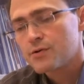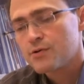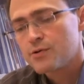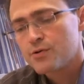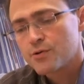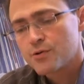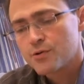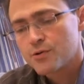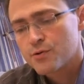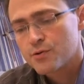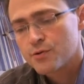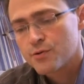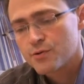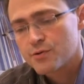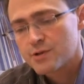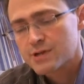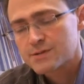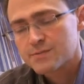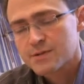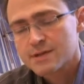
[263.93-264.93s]

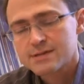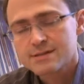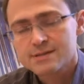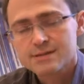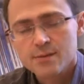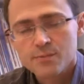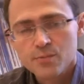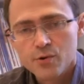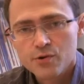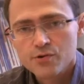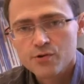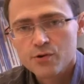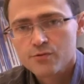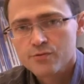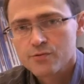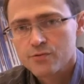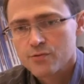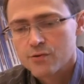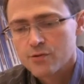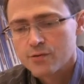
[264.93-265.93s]
une expertise
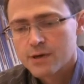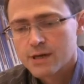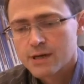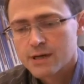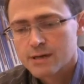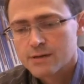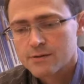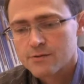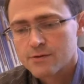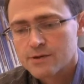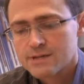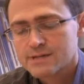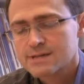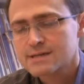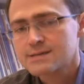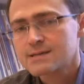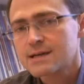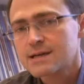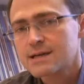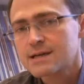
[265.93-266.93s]
importante dans les
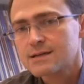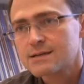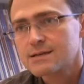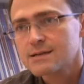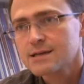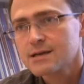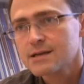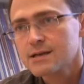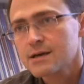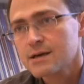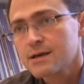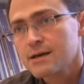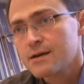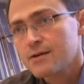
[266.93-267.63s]
essais cliniques,